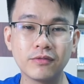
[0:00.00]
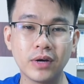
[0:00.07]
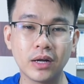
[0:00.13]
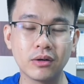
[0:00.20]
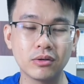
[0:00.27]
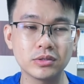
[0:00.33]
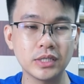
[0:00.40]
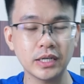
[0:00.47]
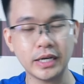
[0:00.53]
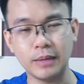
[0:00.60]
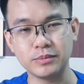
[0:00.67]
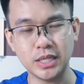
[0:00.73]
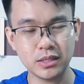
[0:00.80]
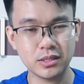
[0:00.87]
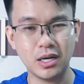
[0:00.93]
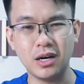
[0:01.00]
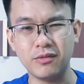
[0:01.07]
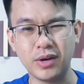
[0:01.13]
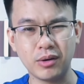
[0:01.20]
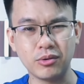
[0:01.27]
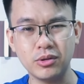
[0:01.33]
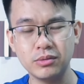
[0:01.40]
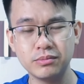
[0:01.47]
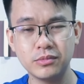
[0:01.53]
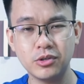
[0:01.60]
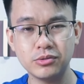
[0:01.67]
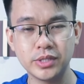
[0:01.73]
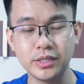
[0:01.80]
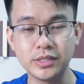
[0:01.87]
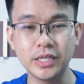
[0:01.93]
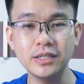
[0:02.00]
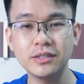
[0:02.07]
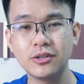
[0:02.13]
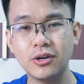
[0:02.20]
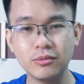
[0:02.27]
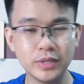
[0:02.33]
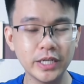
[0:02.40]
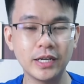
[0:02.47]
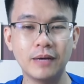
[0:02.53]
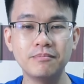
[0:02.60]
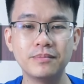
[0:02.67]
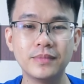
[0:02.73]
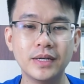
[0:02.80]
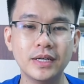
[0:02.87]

và nó sẽ cảm giác sờ vào nó nó dính dính, nó không thích lắm.